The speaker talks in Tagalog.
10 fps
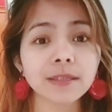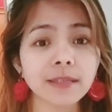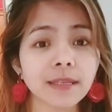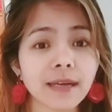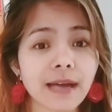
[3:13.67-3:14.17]

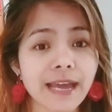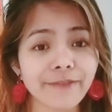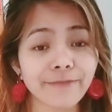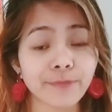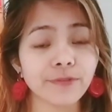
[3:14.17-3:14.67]
talagang I
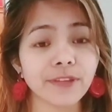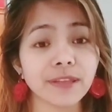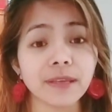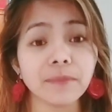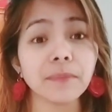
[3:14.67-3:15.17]
have proven
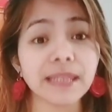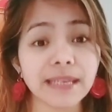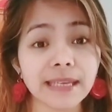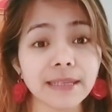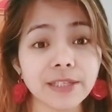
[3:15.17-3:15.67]
that
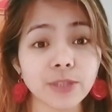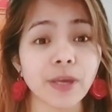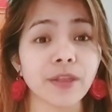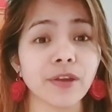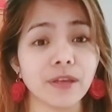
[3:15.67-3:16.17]
Madrid is
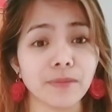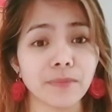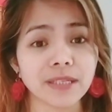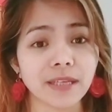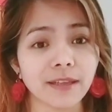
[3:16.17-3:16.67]
better than
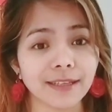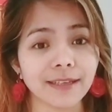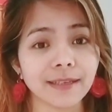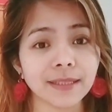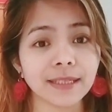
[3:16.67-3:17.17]
Barcelona.
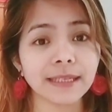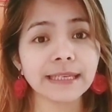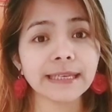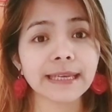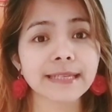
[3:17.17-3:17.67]

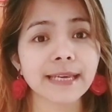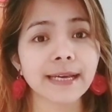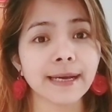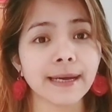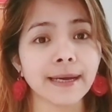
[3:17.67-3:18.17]
Kasi
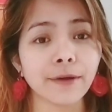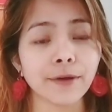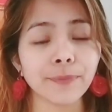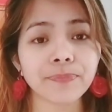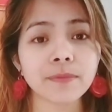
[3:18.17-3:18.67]

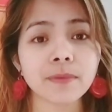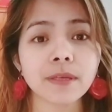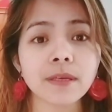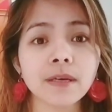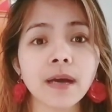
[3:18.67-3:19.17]
uh,
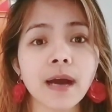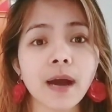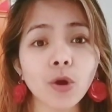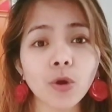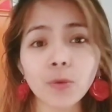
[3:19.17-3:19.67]

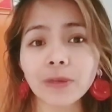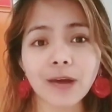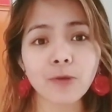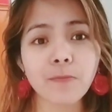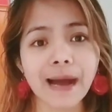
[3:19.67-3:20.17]
ako, wala
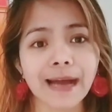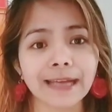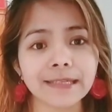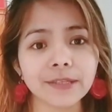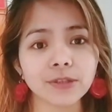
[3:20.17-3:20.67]
akong
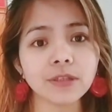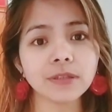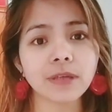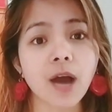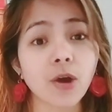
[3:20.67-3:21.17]
bahay dito.
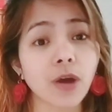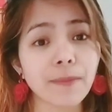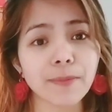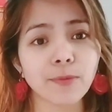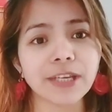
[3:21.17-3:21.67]
Ako, ah,
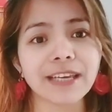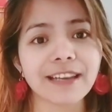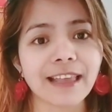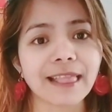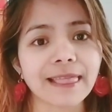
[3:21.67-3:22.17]
kami po ay
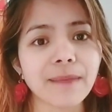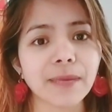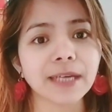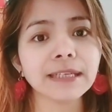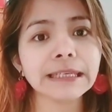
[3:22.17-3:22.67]
nagre-rent
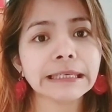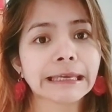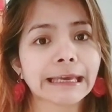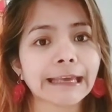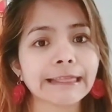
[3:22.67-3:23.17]
lamang.
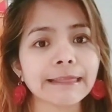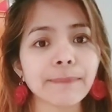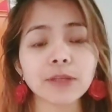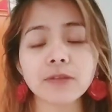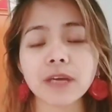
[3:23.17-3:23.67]
And
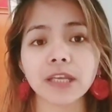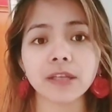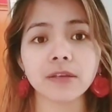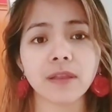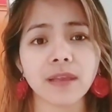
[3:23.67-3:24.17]
napatunayan
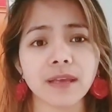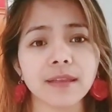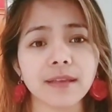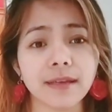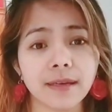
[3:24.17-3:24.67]
ko that
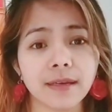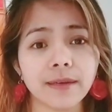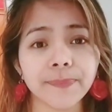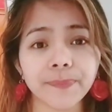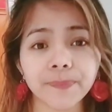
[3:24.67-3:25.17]
uh,
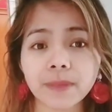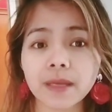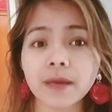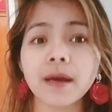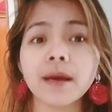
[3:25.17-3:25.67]

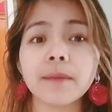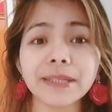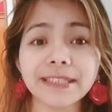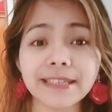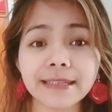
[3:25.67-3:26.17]

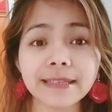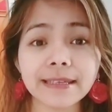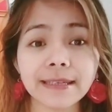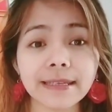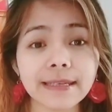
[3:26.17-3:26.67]
Madrid
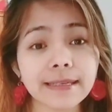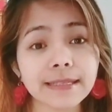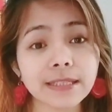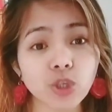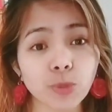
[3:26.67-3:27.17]

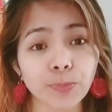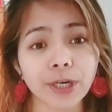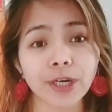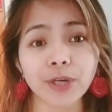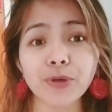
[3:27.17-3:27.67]
is
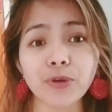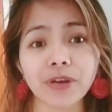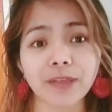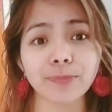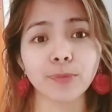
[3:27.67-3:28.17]
cheaper yung
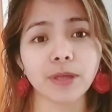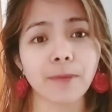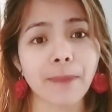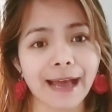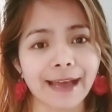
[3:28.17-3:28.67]
rent po ng
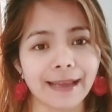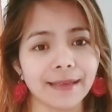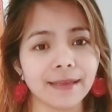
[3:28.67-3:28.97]
bahay.